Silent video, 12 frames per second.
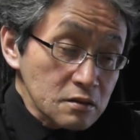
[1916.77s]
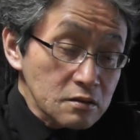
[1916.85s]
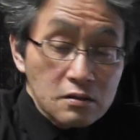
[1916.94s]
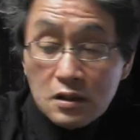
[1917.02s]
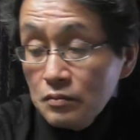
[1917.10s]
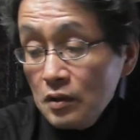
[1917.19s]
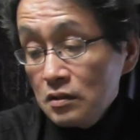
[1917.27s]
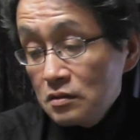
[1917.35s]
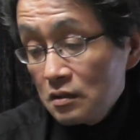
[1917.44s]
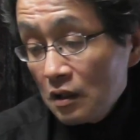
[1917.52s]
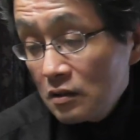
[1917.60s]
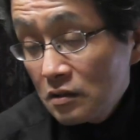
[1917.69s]
続きま
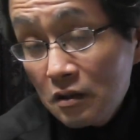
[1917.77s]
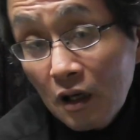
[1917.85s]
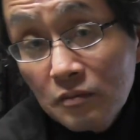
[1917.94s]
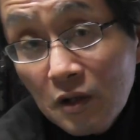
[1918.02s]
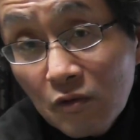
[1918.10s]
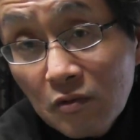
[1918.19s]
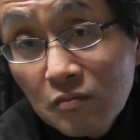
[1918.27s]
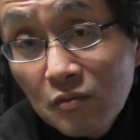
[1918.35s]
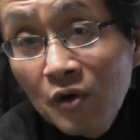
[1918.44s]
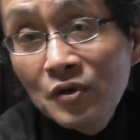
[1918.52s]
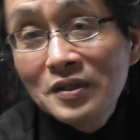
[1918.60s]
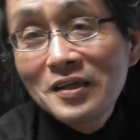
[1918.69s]
して、北山
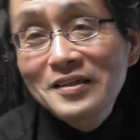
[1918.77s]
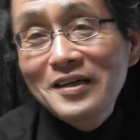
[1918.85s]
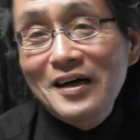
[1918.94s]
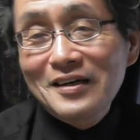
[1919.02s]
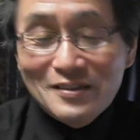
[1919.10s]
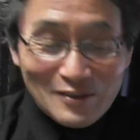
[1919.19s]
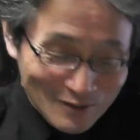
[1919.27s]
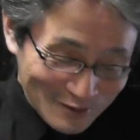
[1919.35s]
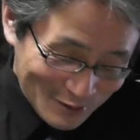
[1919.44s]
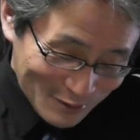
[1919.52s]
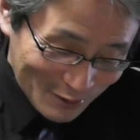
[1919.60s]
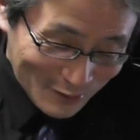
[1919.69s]
本門寺さん
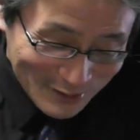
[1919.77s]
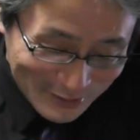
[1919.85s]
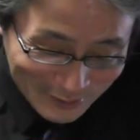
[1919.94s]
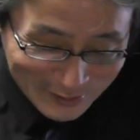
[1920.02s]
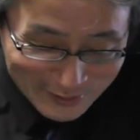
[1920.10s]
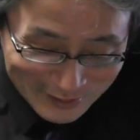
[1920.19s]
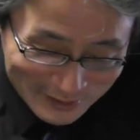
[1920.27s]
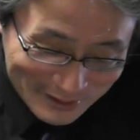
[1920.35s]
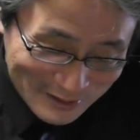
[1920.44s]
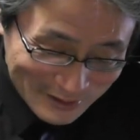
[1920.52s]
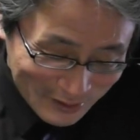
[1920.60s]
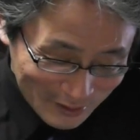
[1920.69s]
の特
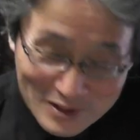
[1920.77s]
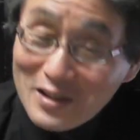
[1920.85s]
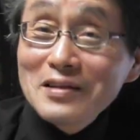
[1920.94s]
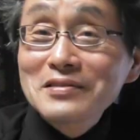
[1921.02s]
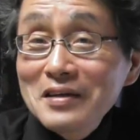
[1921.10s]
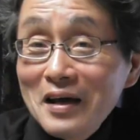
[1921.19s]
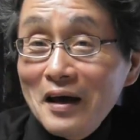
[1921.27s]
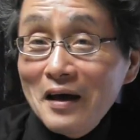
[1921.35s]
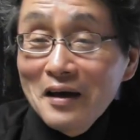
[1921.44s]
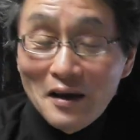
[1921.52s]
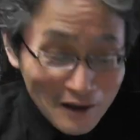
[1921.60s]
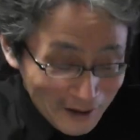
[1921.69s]
色としてですね、